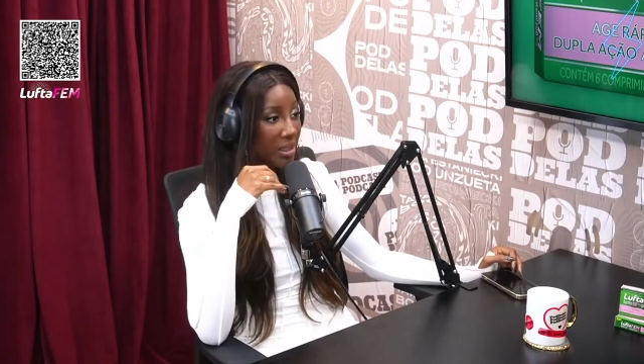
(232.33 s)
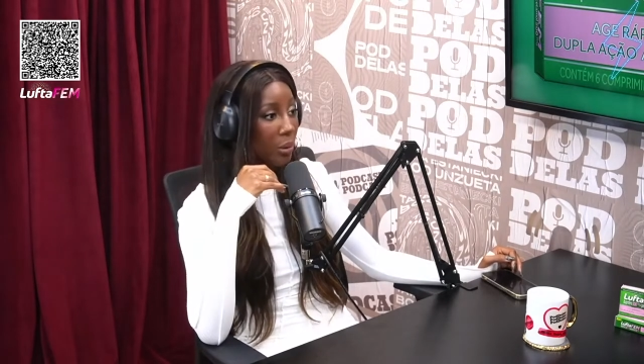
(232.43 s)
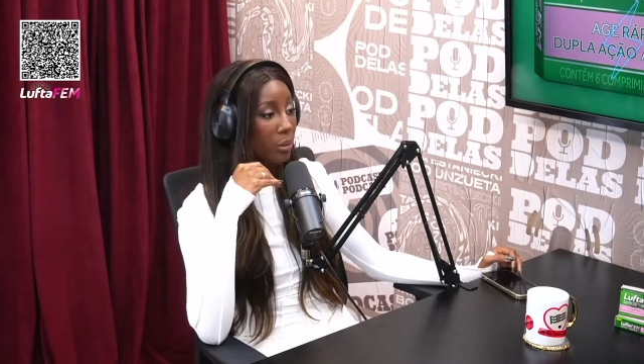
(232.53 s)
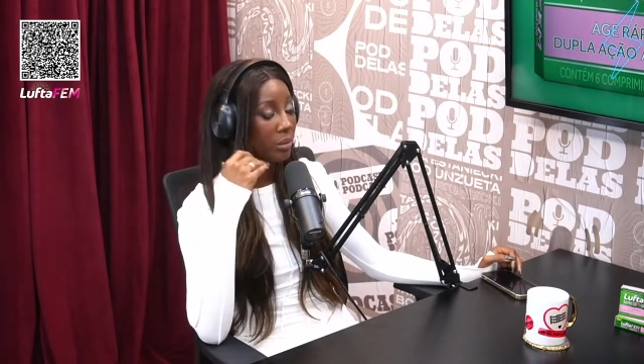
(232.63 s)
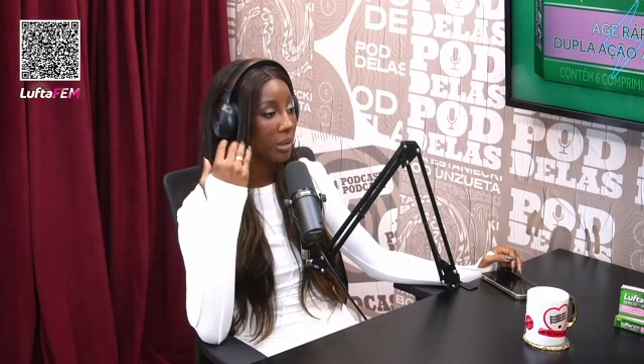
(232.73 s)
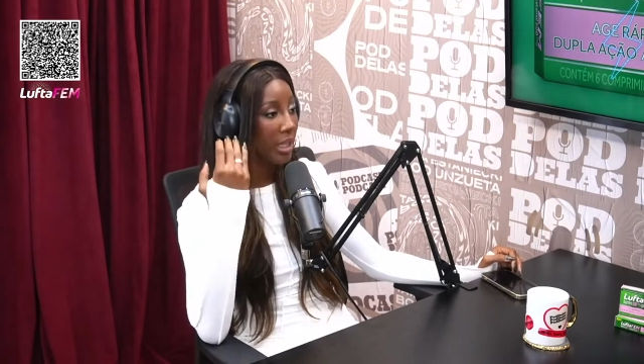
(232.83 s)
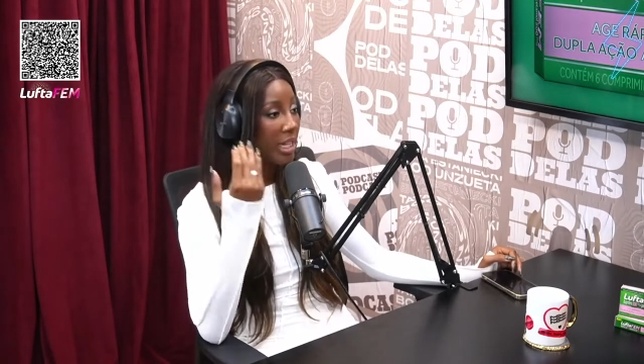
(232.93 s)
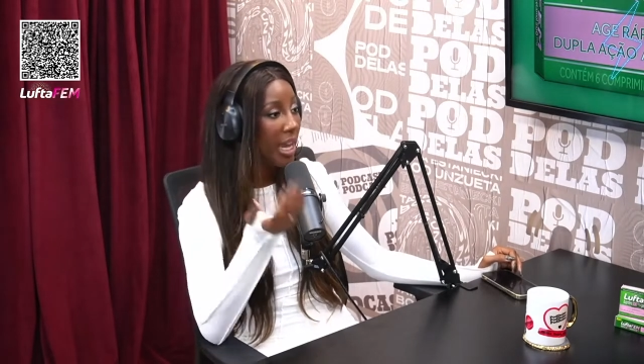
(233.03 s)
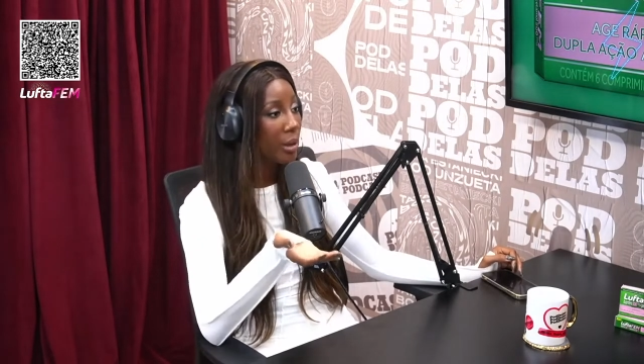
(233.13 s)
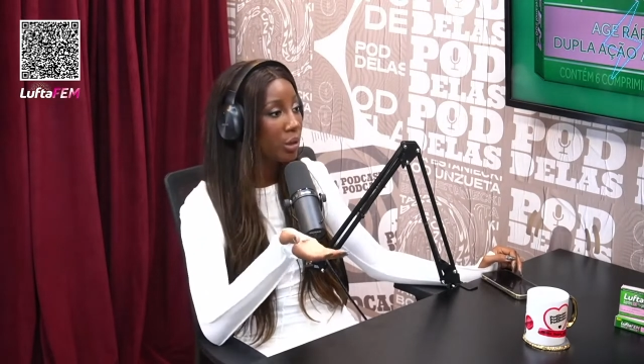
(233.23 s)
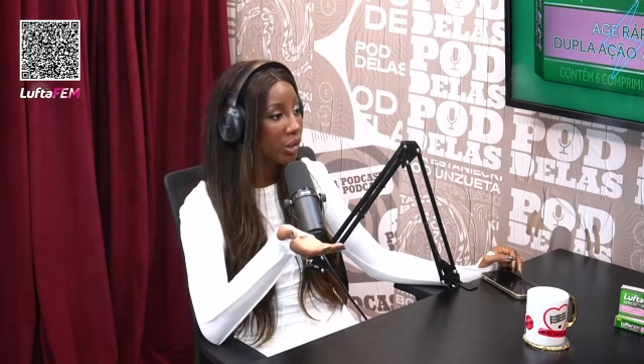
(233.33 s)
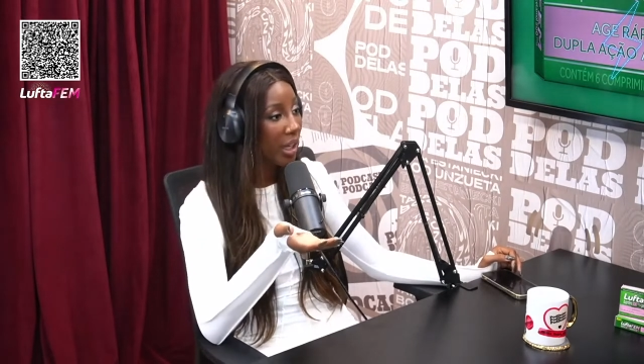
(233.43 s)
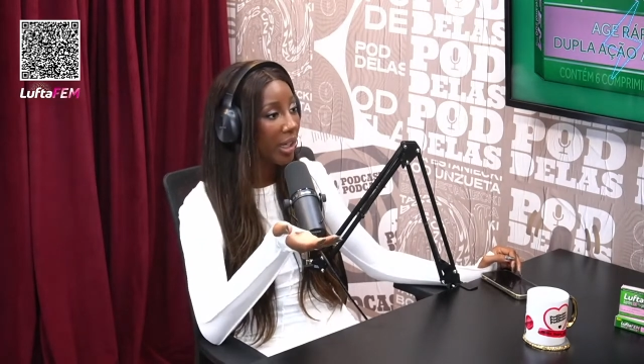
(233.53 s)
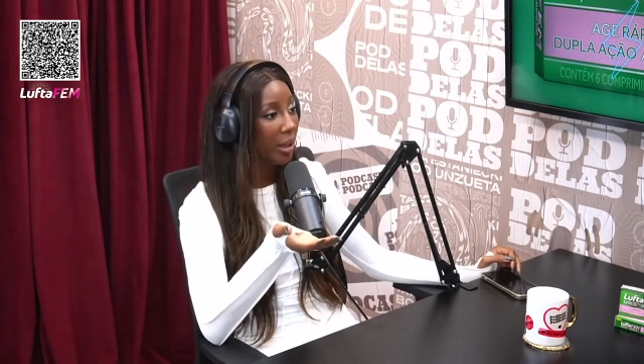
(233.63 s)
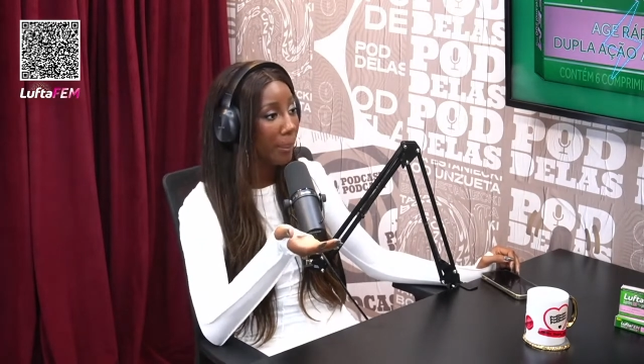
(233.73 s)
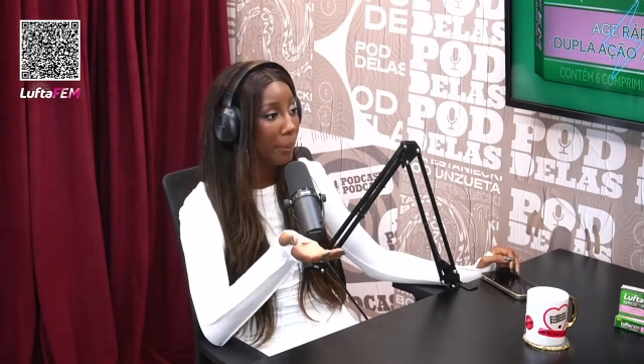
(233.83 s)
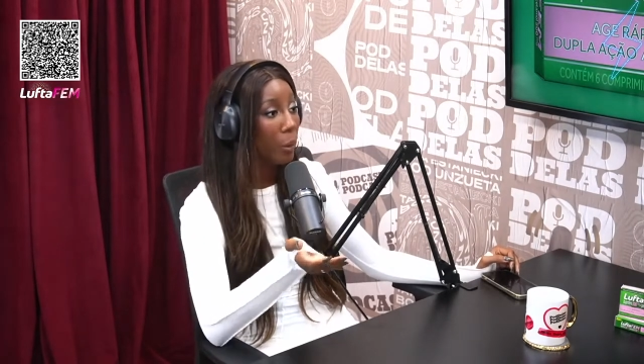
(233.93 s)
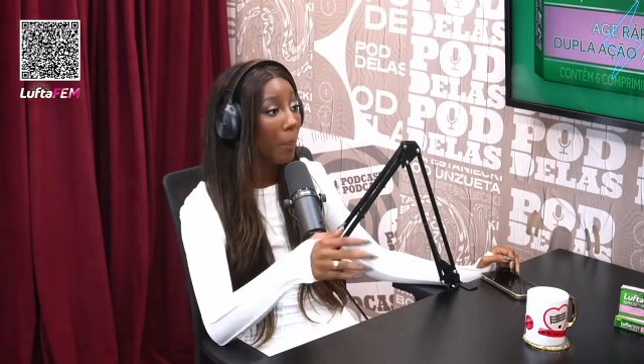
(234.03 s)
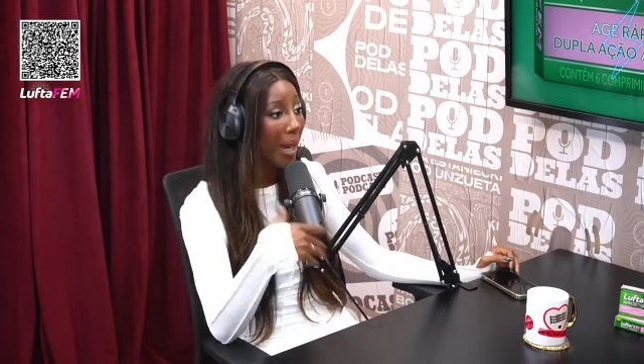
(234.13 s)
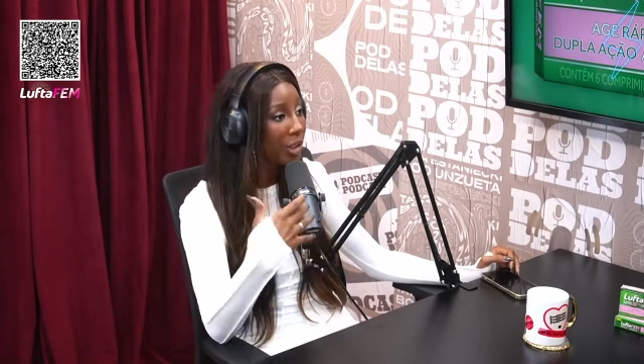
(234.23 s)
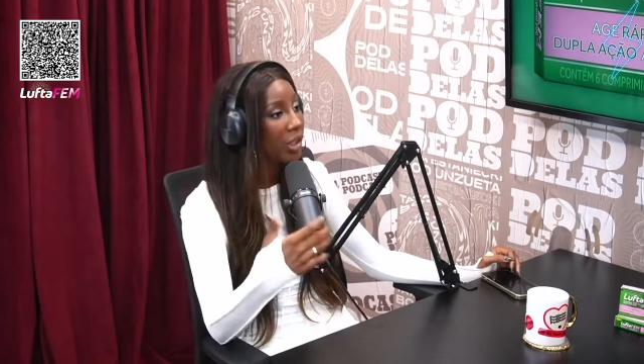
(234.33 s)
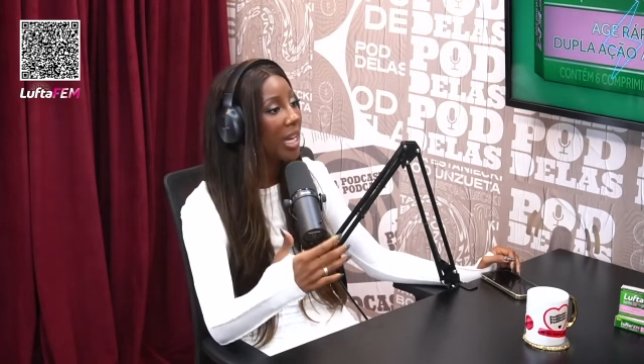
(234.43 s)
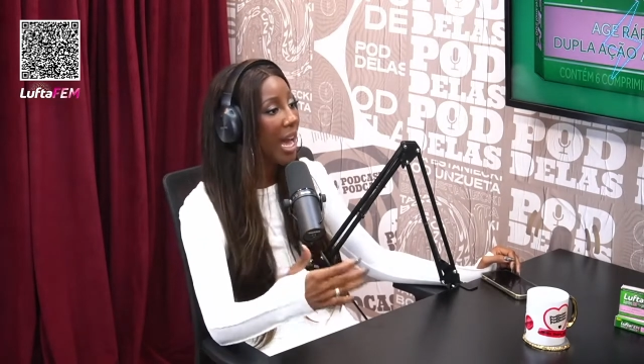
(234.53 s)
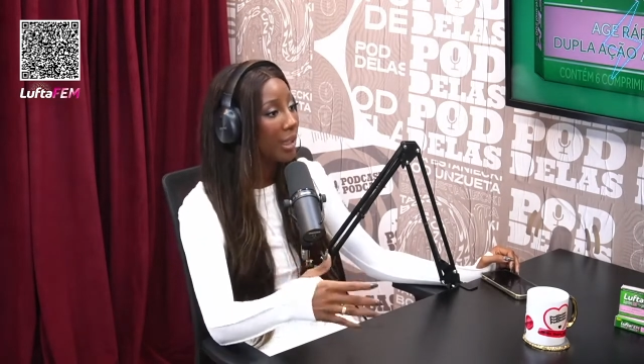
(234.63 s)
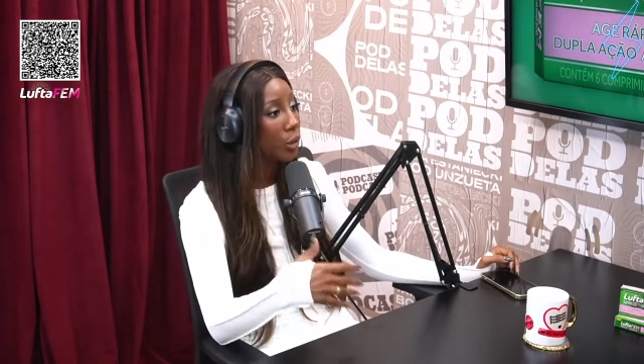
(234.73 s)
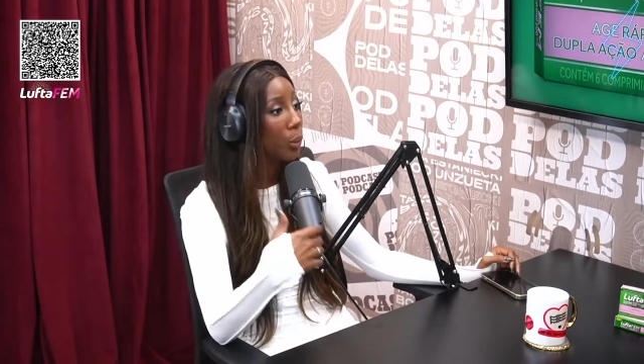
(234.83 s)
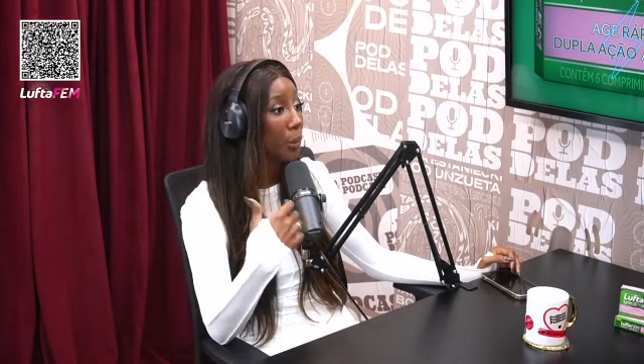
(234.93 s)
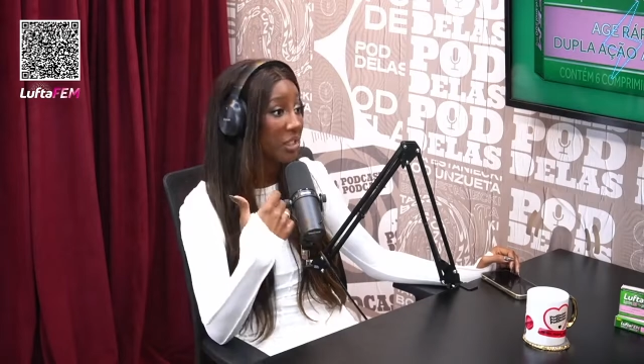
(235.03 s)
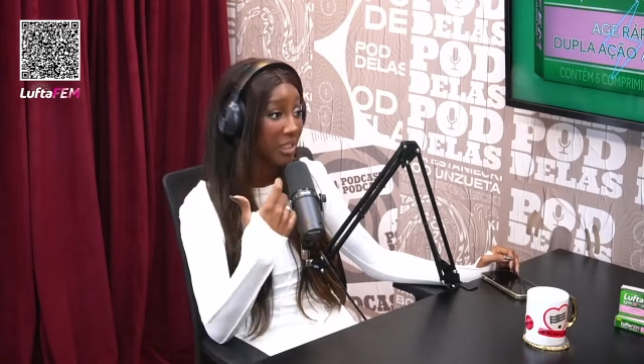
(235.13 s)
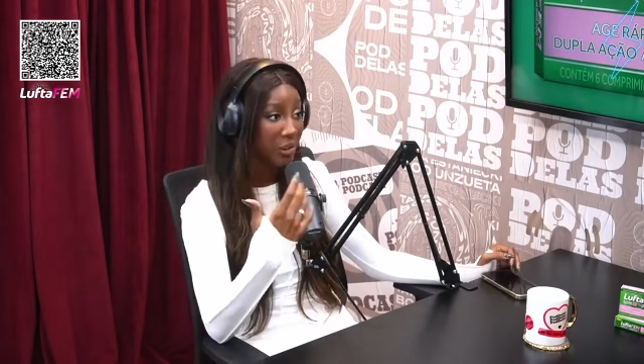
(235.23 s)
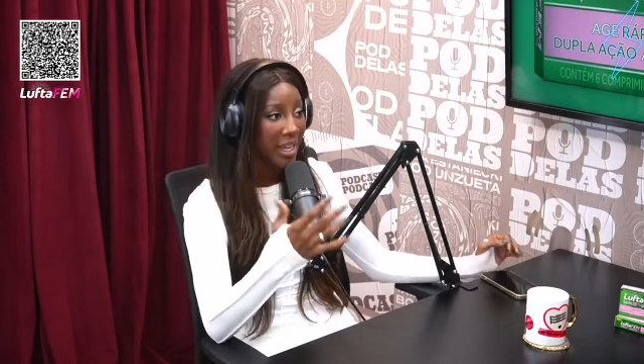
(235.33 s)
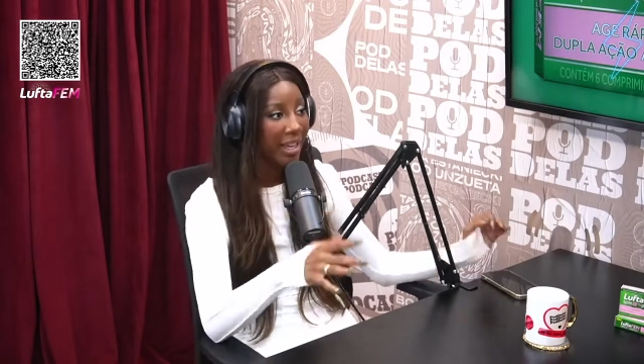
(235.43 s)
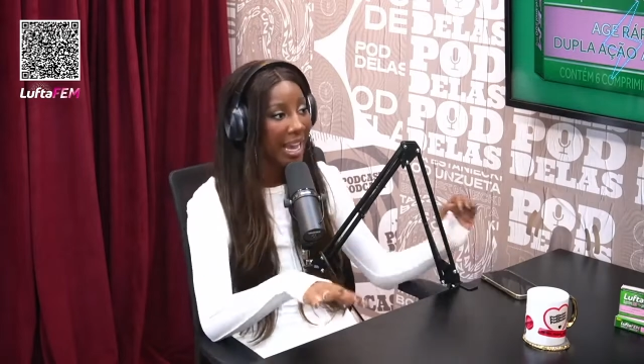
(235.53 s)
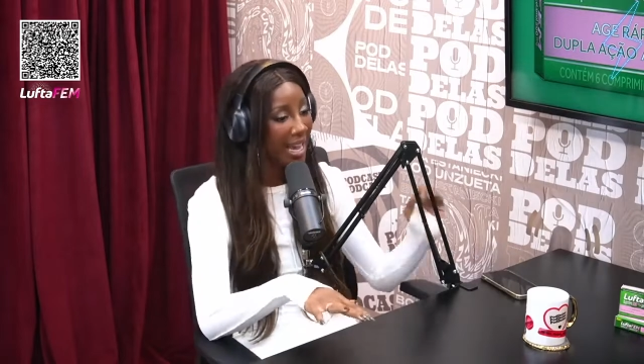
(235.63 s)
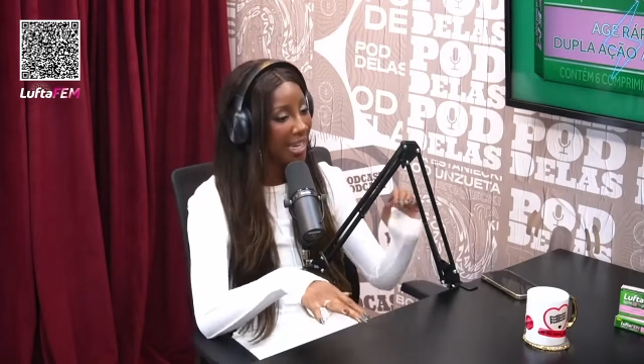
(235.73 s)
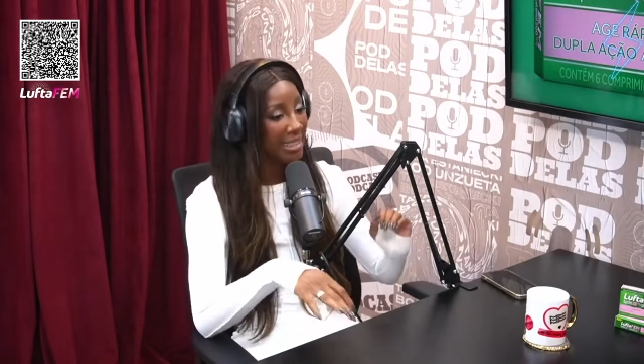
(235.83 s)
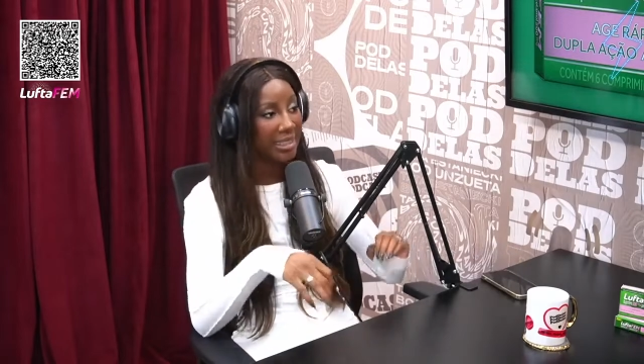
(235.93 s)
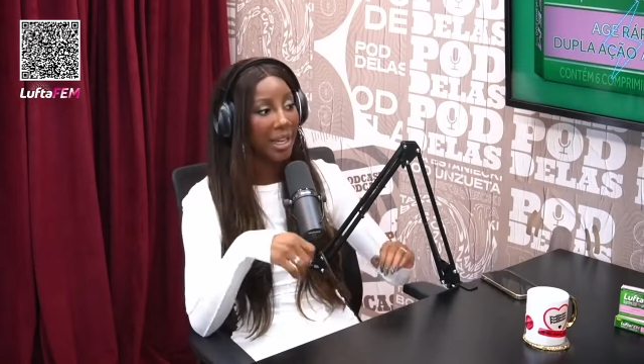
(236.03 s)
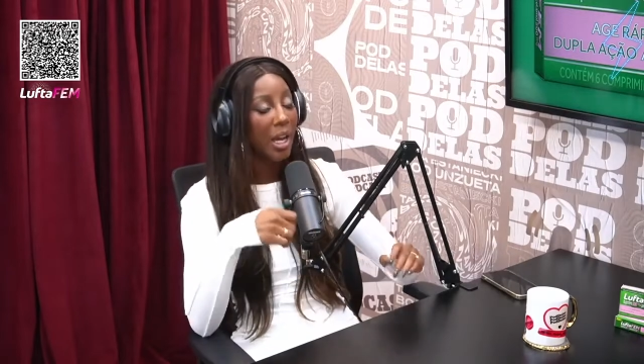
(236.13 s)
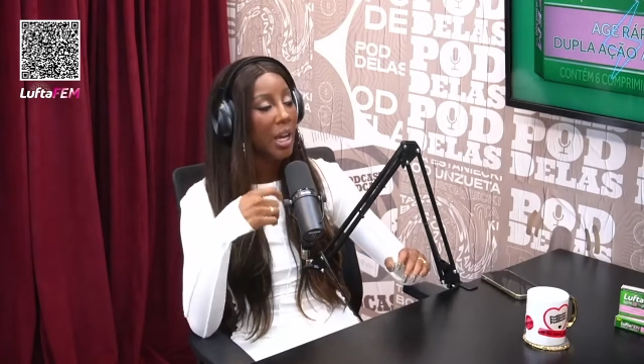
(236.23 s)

Eu Criei um Instagram para compartilhar todo o processo da casa,